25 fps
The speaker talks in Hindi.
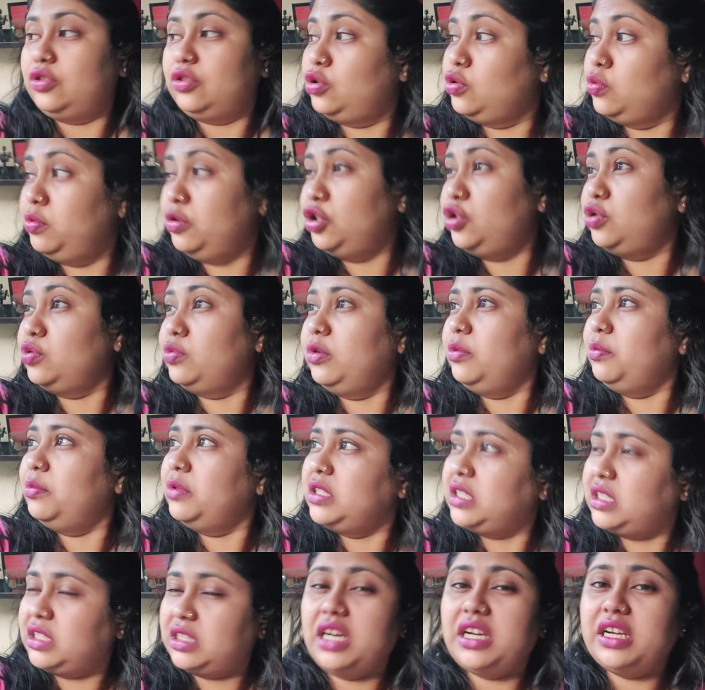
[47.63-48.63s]
सुबह सुबह
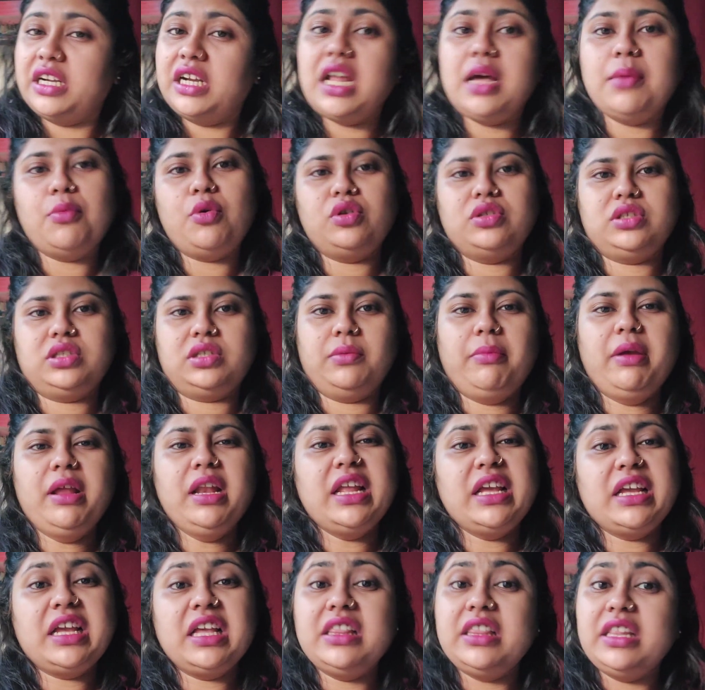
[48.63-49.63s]
मस्त ठंडा मौसम
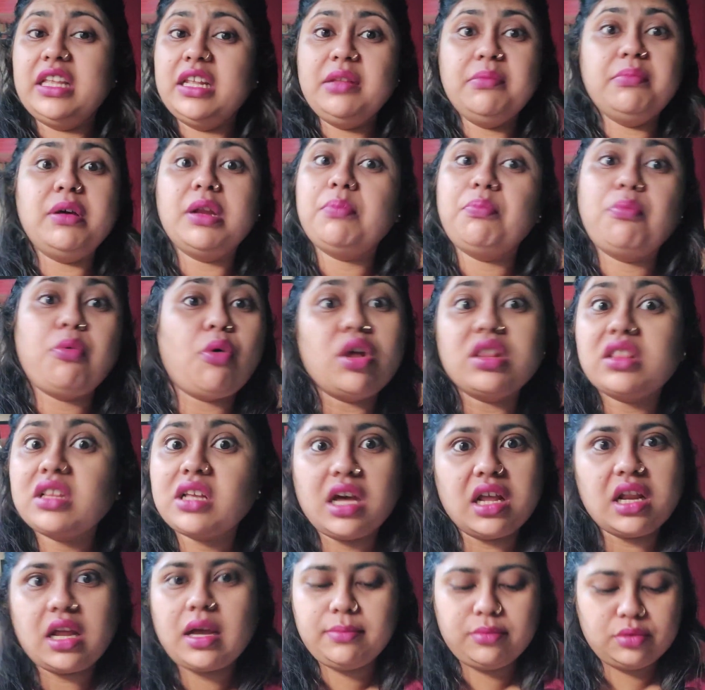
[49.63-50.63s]
है लेकिन दिन भर बहुत
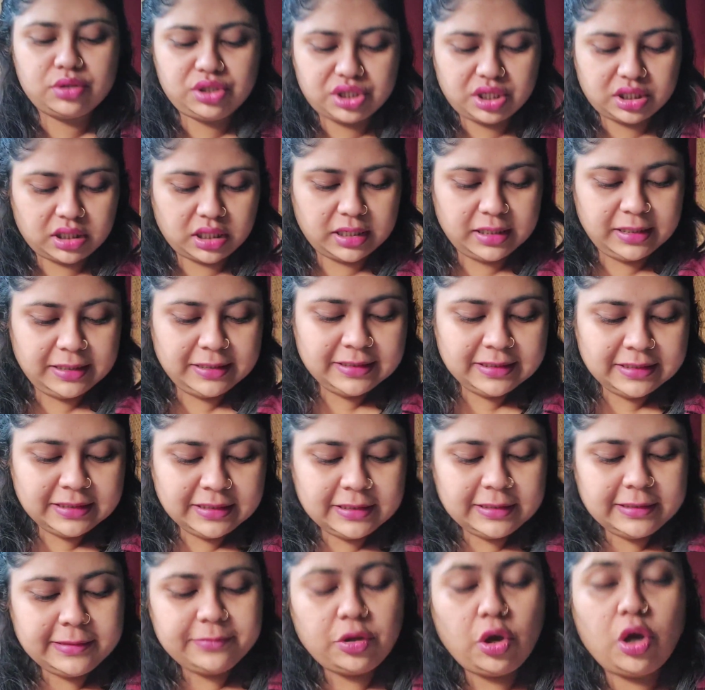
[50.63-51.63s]
खराब हो जाता
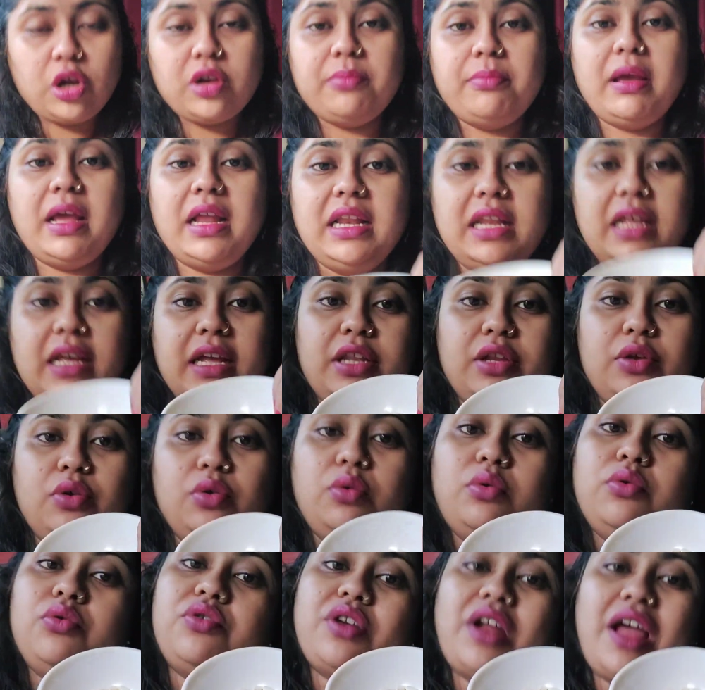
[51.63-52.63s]
है और मैं ले रही
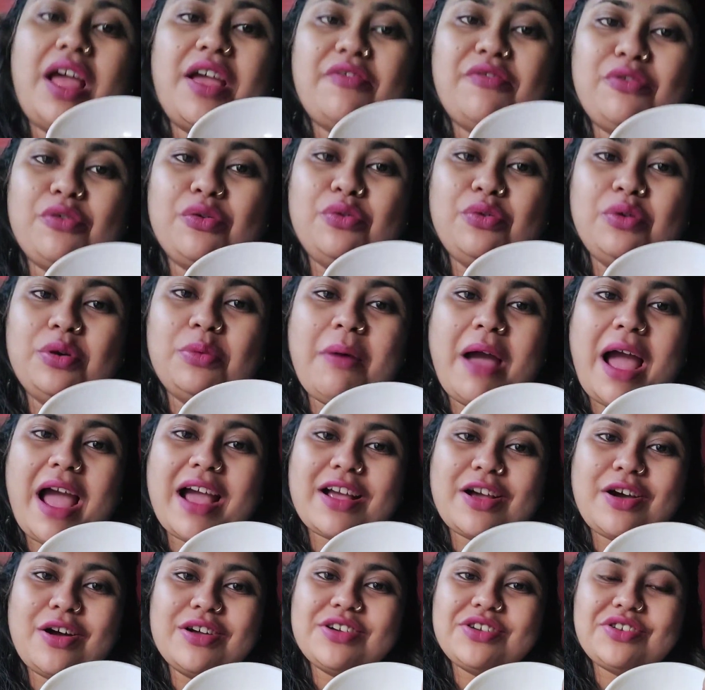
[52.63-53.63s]
हूँ ड्राई फ्रूट
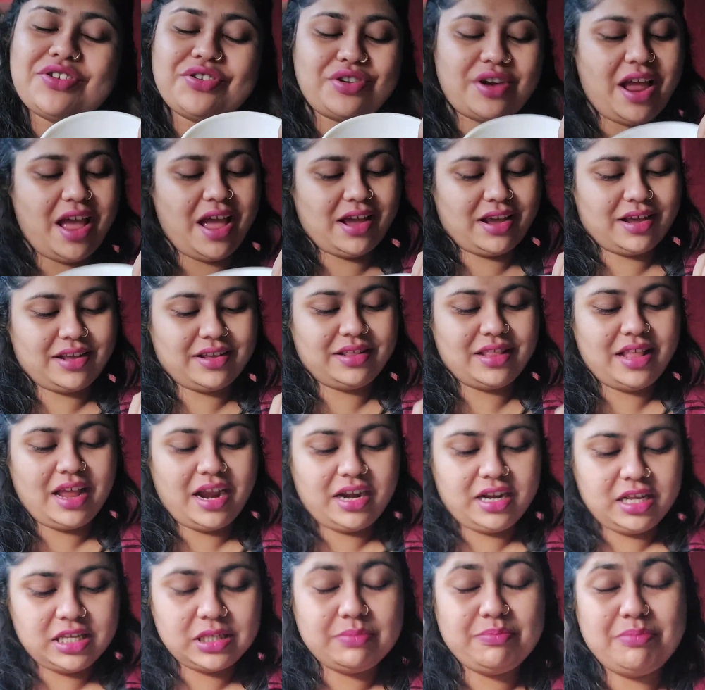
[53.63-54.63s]
बैक ऑन ट्रैक
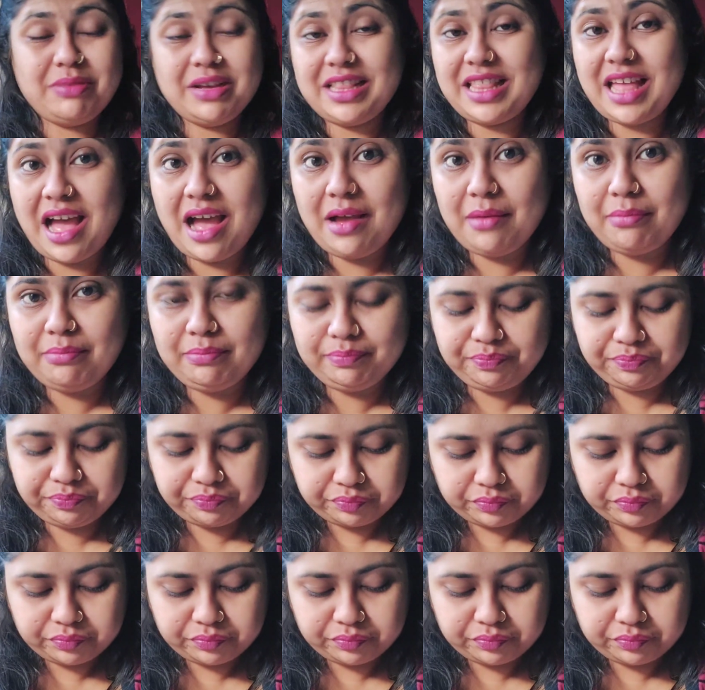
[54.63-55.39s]
दैट इज बादाम